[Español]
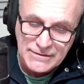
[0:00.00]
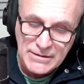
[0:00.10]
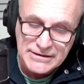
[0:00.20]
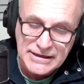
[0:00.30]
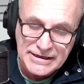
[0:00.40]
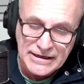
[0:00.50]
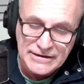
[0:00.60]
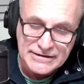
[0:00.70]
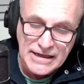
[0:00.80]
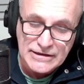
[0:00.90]
se mantenía
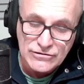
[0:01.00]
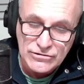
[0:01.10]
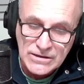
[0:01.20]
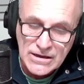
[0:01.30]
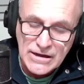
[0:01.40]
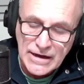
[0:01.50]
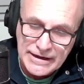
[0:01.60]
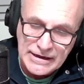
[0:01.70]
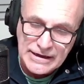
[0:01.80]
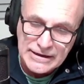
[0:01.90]
intacto.
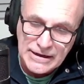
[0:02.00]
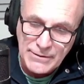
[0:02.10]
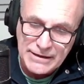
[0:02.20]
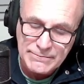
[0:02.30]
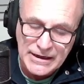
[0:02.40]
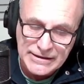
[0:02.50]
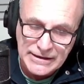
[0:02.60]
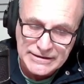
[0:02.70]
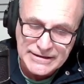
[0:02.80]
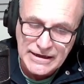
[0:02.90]
Ahí le acaba de
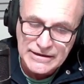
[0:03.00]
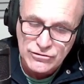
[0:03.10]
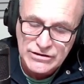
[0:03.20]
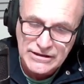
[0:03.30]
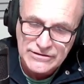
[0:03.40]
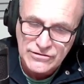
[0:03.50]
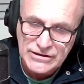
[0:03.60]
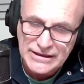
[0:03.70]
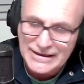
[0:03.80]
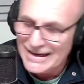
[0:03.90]
analizar las
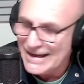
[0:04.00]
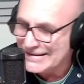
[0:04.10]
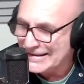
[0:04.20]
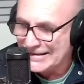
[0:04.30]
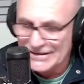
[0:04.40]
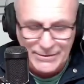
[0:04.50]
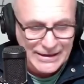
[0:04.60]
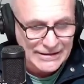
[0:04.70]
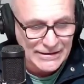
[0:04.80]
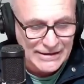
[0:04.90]
contradicciones de clase que se
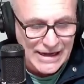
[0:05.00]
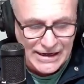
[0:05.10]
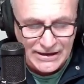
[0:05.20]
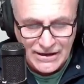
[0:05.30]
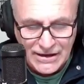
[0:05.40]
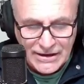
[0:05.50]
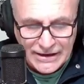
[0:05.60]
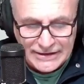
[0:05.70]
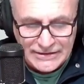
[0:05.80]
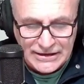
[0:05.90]
van a dar
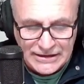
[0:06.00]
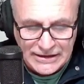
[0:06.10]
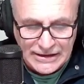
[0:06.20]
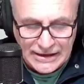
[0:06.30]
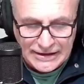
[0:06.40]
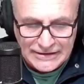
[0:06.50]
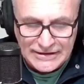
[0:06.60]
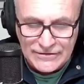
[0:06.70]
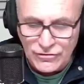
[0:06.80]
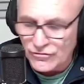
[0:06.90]
entre
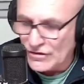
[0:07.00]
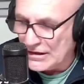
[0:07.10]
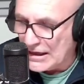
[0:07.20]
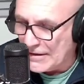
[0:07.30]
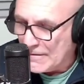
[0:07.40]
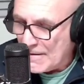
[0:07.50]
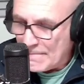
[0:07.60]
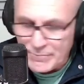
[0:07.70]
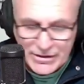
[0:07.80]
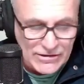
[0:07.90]
esa sociedad
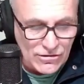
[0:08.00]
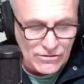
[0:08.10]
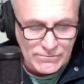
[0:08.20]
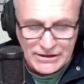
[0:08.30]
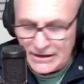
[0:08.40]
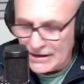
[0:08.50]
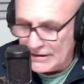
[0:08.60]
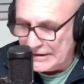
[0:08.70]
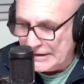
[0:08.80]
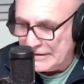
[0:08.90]

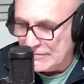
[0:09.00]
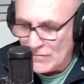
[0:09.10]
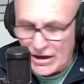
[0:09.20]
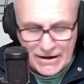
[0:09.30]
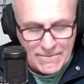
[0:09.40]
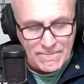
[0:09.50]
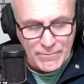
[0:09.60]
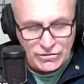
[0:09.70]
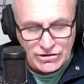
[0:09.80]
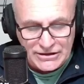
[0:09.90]
precolombina y eh,
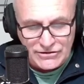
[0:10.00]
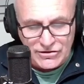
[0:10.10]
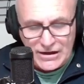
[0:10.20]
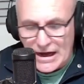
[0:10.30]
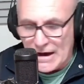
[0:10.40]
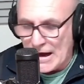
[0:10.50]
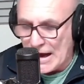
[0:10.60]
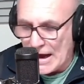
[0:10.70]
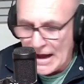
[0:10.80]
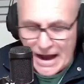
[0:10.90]
posterior
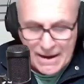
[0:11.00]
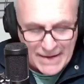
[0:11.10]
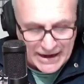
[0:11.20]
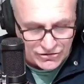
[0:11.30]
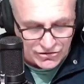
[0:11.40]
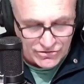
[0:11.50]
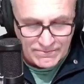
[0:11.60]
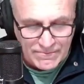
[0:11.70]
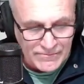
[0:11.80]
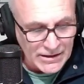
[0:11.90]
a, Mayo.
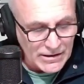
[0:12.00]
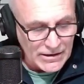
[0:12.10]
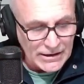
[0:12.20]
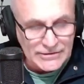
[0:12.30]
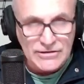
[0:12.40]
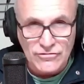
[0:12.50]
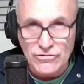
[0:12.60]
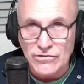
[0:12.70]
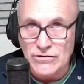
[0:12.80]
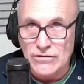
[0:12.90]
Este es
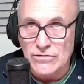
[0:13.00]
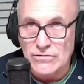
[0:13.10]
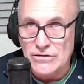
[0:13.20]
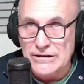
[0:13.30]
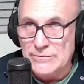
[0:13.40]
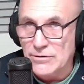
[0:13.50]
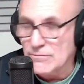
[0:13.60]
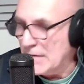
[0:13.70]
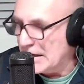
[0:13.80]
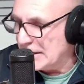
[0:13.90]
otro libro
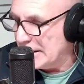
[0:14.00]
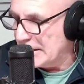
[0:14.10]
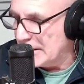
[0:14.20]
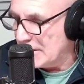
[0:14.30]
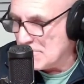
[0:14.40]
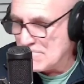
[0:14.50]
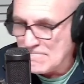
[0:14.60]
más que,